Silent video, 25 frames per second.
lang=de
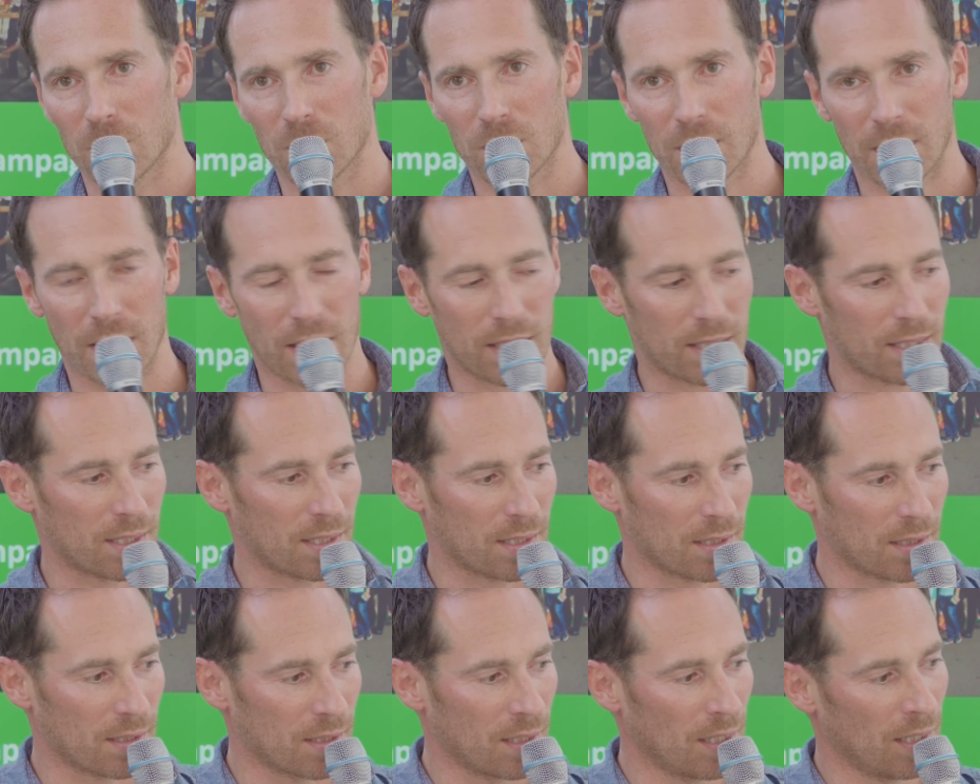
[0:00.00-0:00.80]
zu
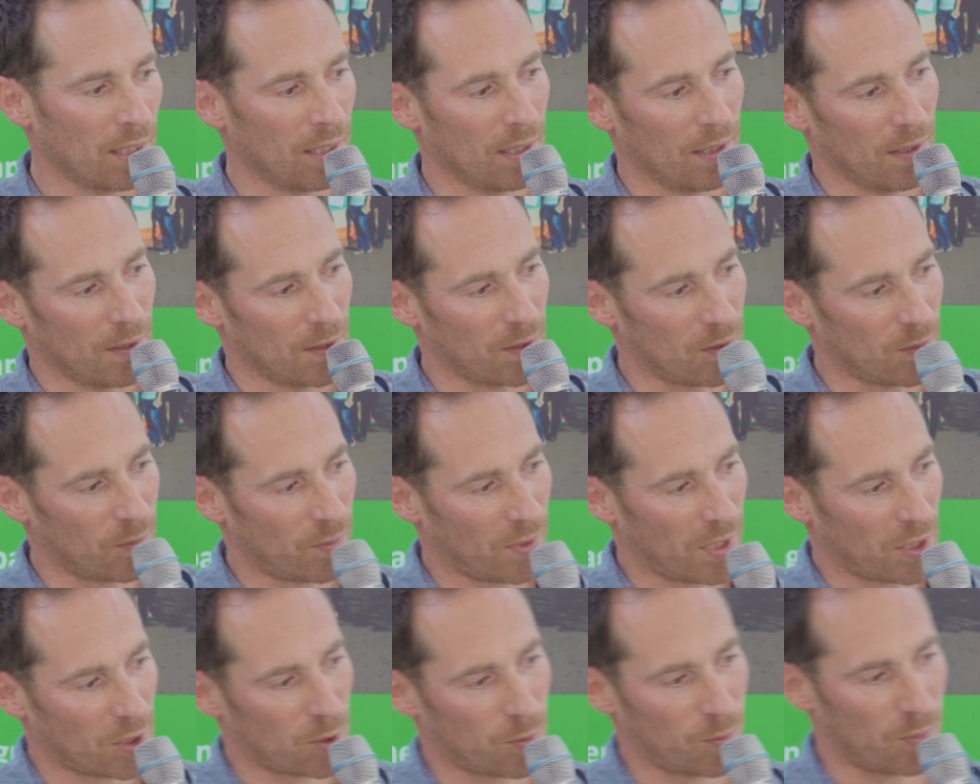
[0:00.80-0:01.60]
setzen,
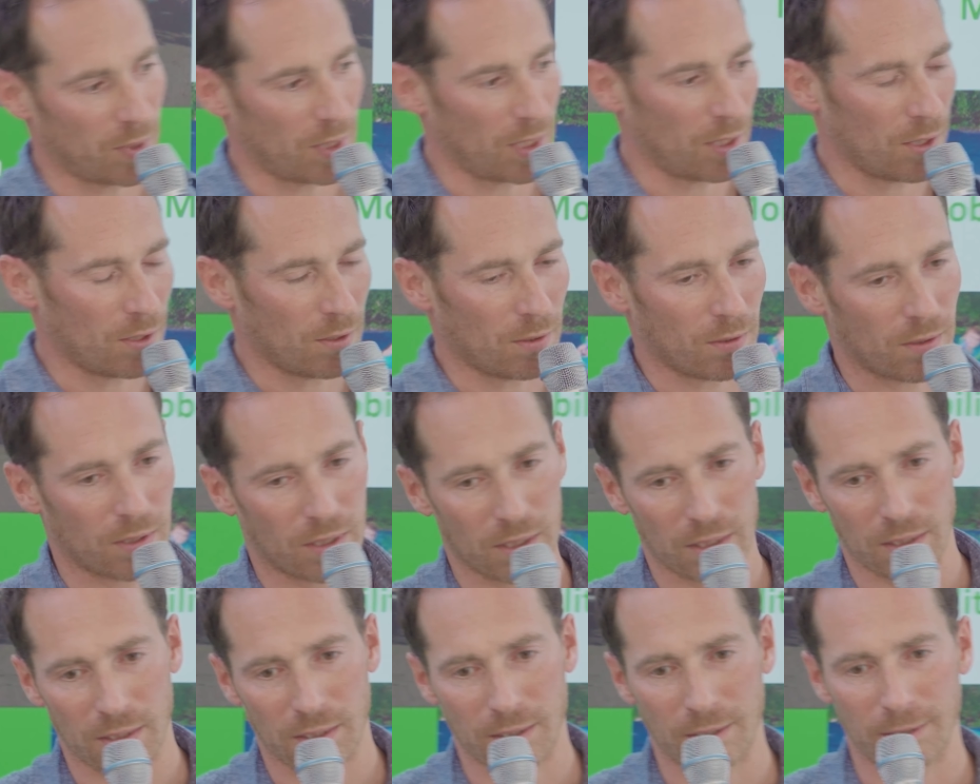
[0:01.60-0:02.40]
zum Beispiel
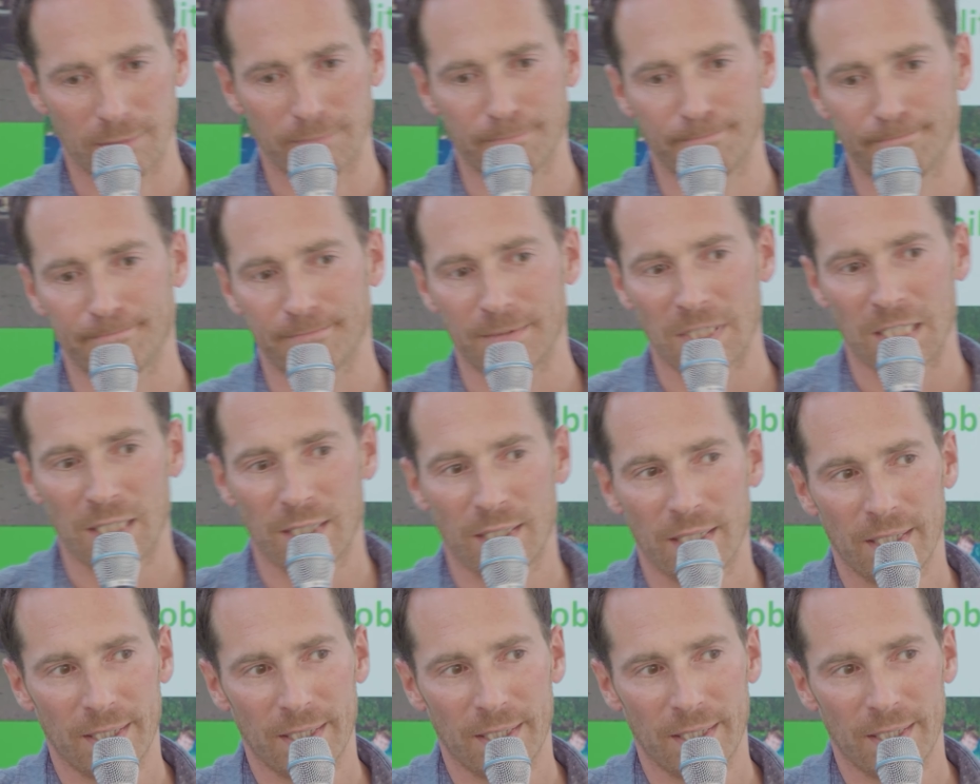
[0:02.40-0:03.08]
auch ähm,